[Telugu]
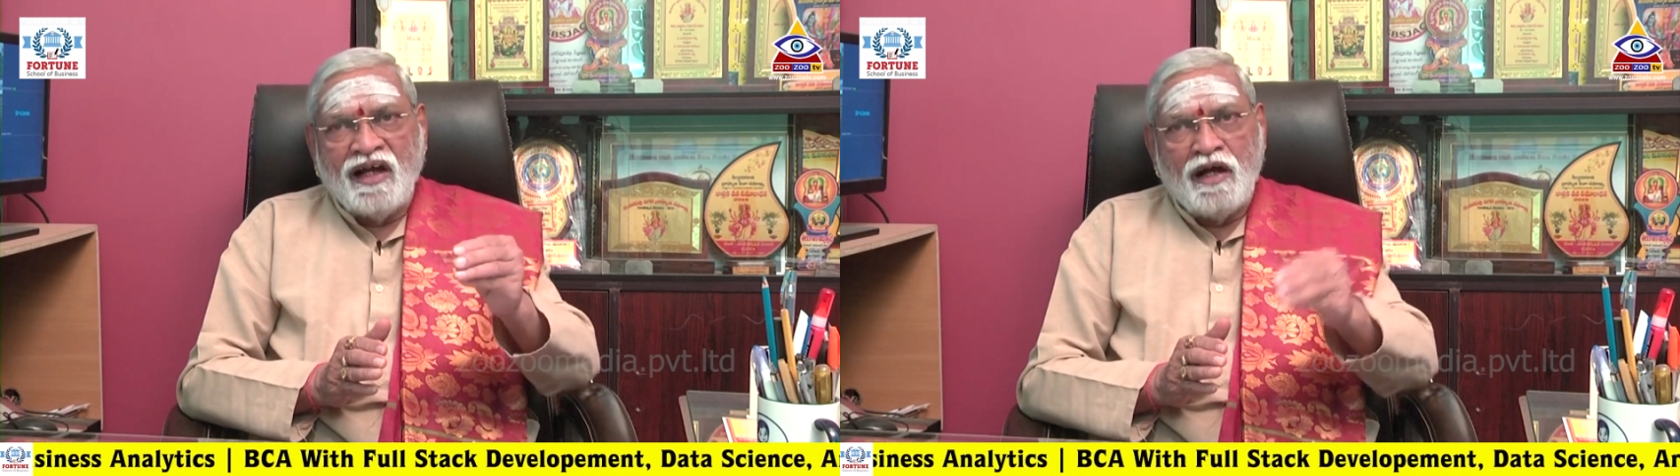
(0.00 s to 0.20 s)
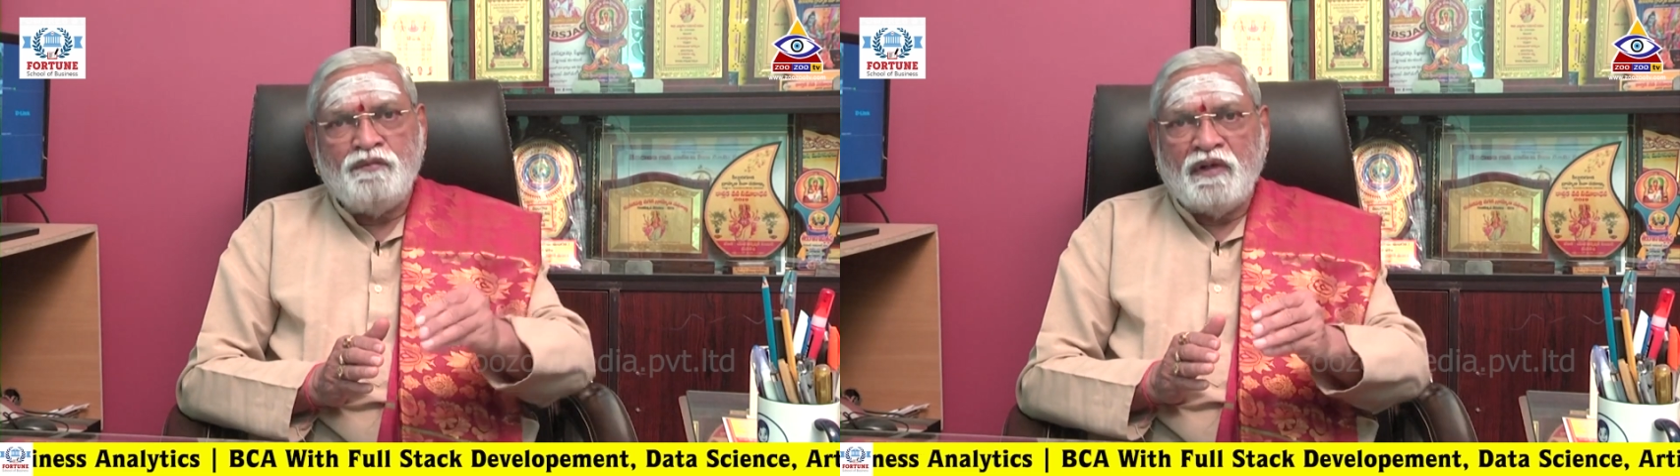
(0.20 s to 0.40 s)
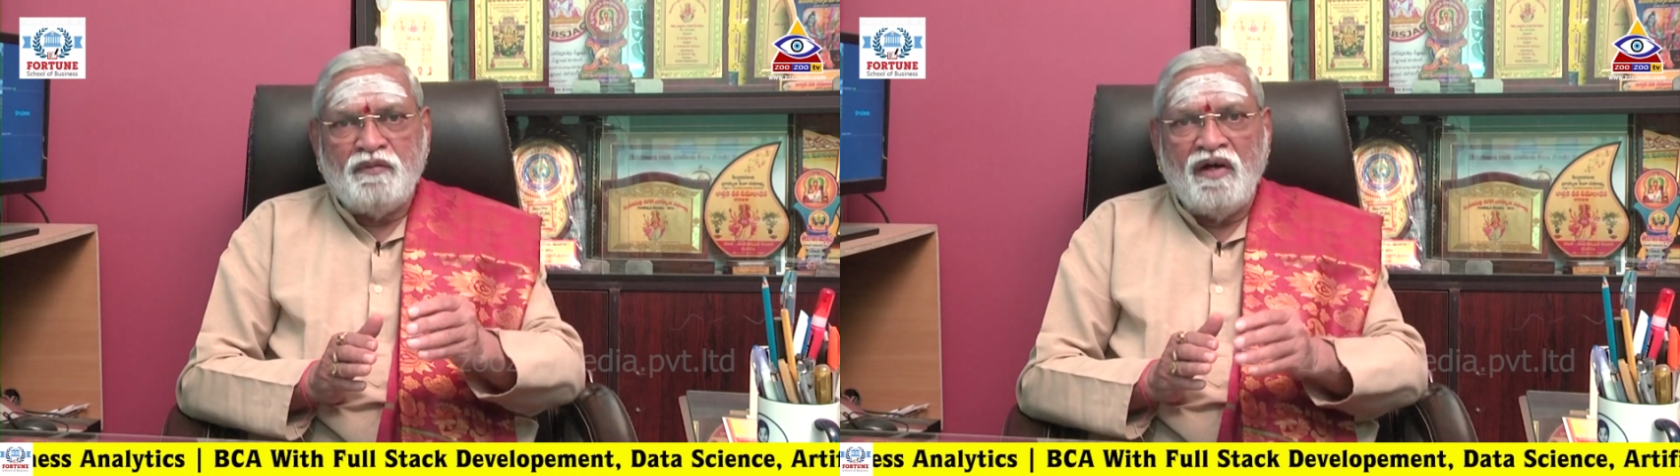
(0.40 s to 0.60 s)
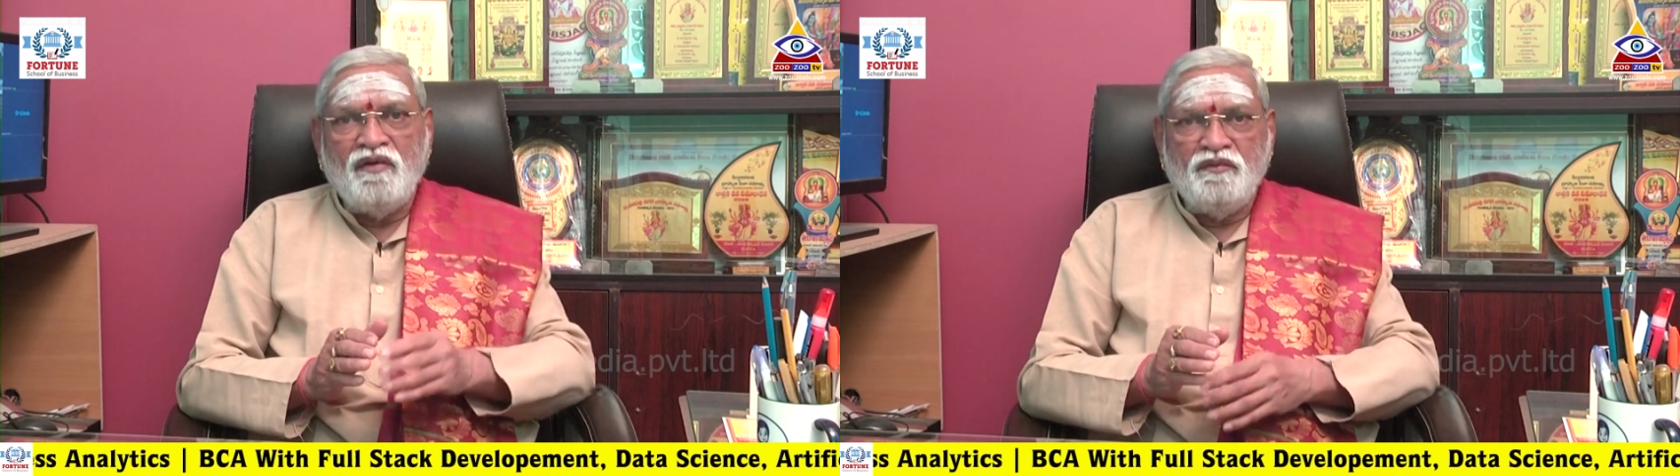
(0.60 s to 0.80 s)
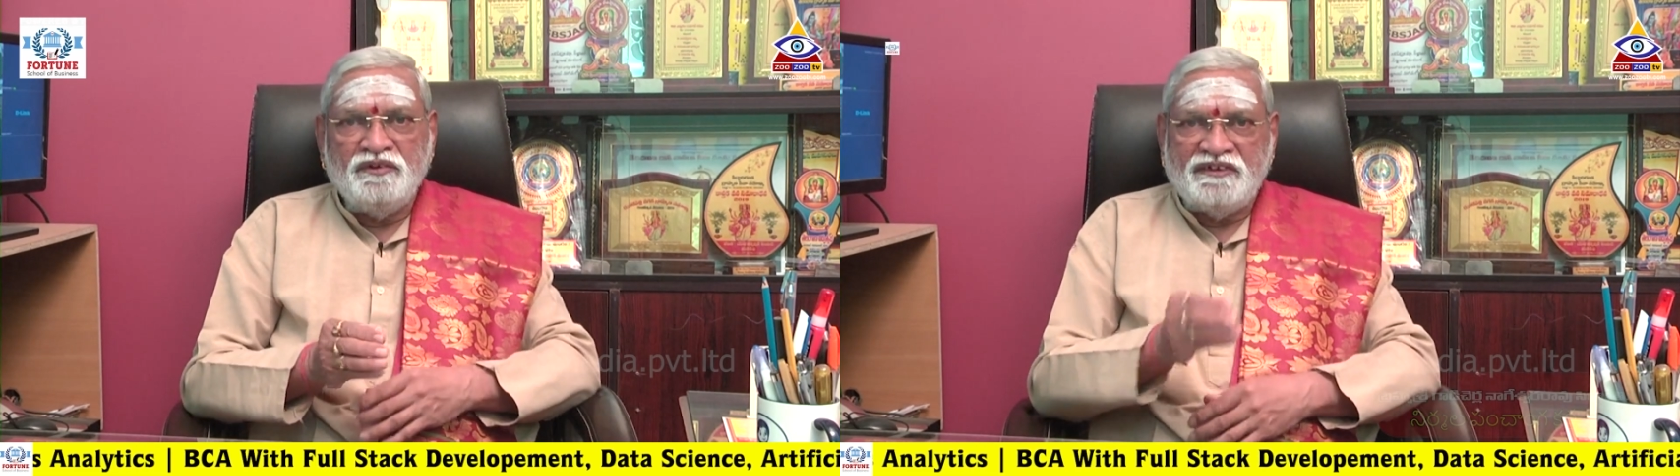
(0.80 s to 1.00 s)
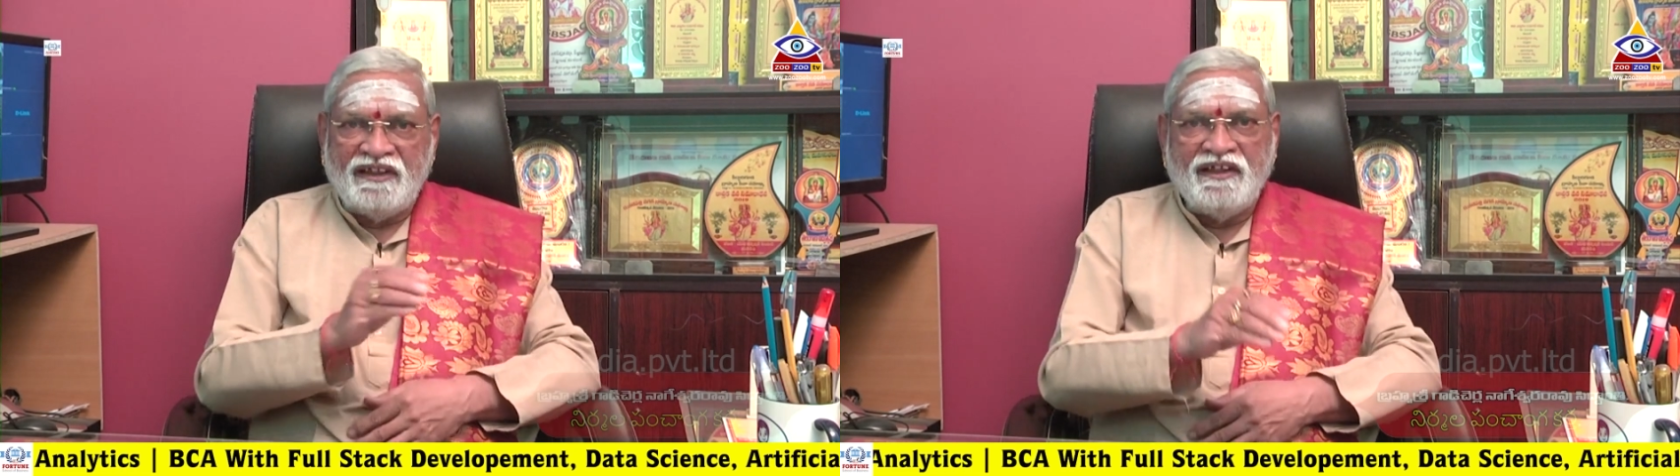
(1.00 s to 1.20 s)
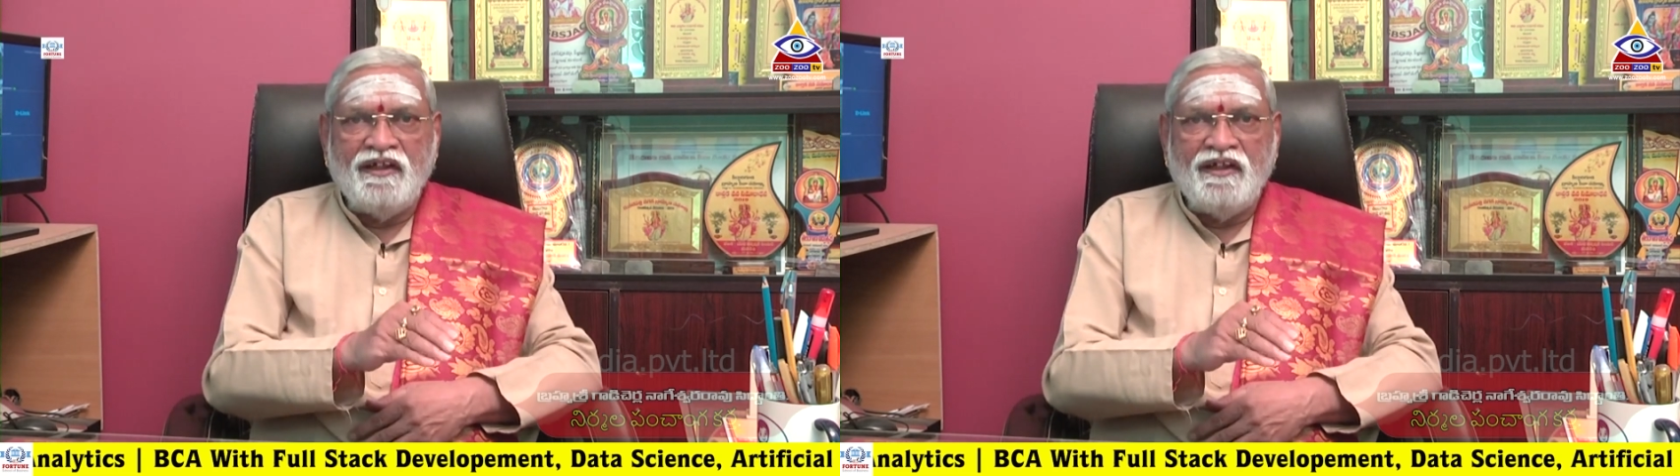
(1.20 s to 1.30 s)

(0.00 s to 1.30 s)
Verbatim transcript: ఆ ప్రభావము చలి